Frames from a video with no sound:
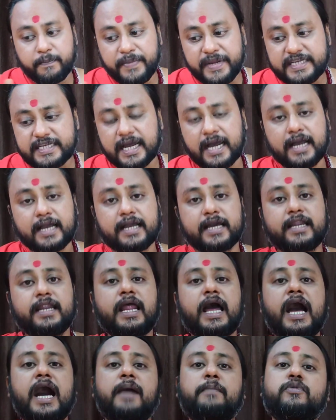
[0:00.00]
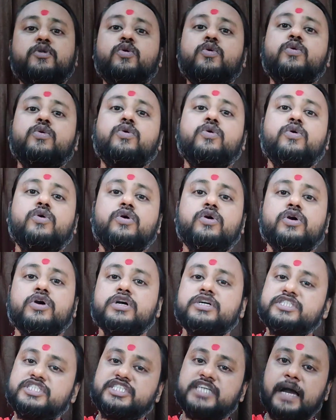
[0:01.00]
बिठा कर आप लोगों
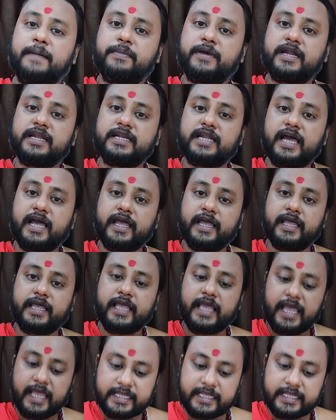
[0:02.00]
को जाप करना है